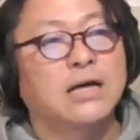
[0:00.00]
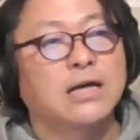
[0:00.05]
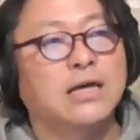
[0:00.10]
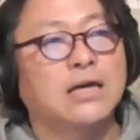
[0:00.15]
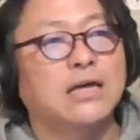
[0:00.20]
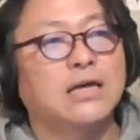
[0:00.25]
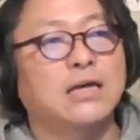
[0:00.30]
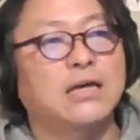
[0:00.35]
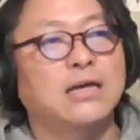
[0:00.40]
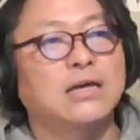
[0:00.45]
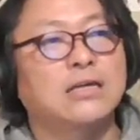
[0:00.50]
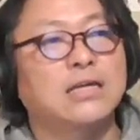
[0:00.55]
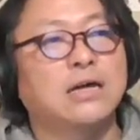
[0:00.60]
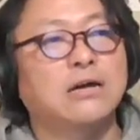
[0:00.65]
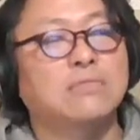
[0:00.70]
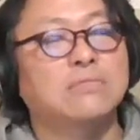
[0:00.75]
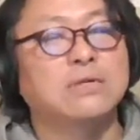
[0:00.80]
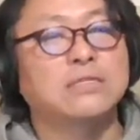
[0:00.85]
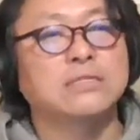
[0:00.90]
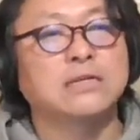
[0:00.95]
えー、
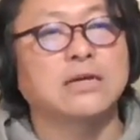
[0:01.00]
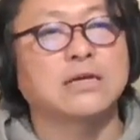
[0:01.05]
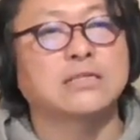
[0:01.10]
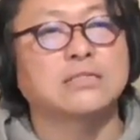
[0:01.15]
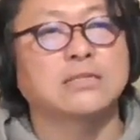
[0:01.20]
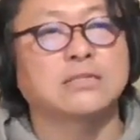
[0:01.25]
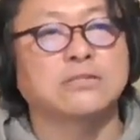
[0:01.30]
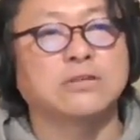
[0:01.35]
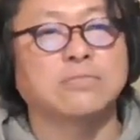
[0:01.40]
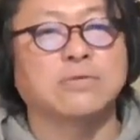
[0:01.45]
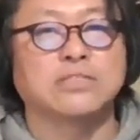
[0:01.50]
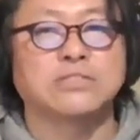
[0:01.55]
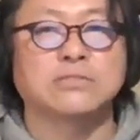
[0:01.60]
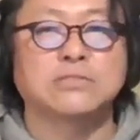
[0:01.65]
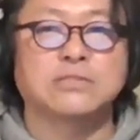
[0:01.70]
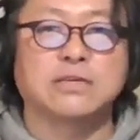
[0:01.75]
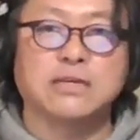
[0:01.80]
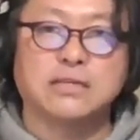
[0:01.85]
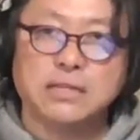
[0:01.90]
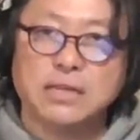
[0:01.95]
平尾正明さんといえば10
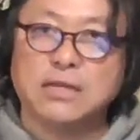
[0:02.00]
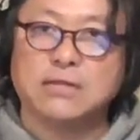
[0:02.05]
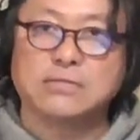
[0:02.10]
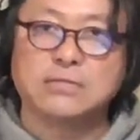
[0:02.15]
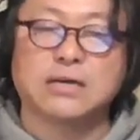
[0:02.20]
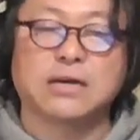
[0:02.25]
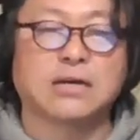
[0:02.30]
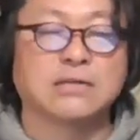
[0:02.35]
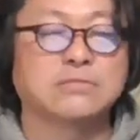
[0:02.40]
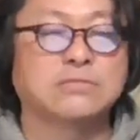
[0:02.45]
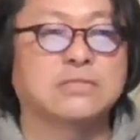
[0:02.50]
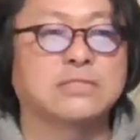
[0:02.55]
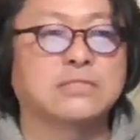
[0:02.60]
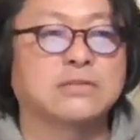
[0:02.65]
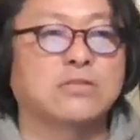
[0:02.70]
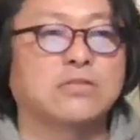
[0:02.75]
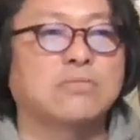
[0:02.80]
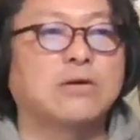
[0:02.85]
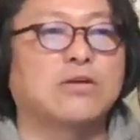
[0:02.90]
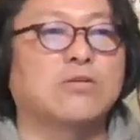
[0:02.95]
歳ね差があるんで
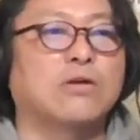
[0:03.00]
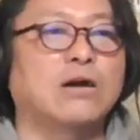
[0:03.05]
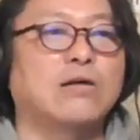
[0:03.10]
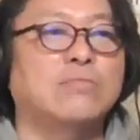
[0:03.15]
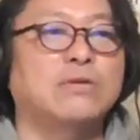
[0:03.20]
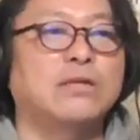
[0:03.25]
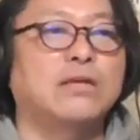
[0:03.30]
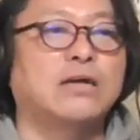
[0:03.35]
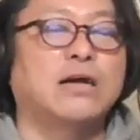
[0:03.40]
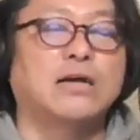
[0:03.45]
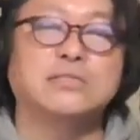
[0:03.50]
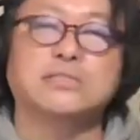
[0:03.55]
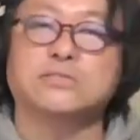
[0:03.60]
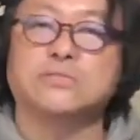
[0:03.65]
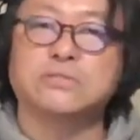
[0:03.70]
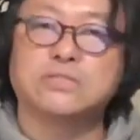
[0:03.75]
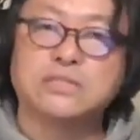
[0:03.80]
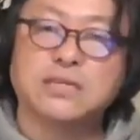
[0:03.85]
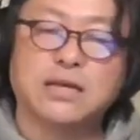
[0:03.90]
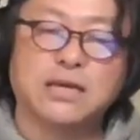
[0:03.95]
すけど、まあ、ロカビリー歌手
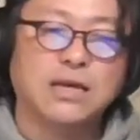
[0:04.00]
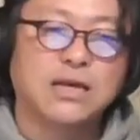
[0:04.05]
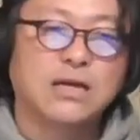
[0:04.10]
として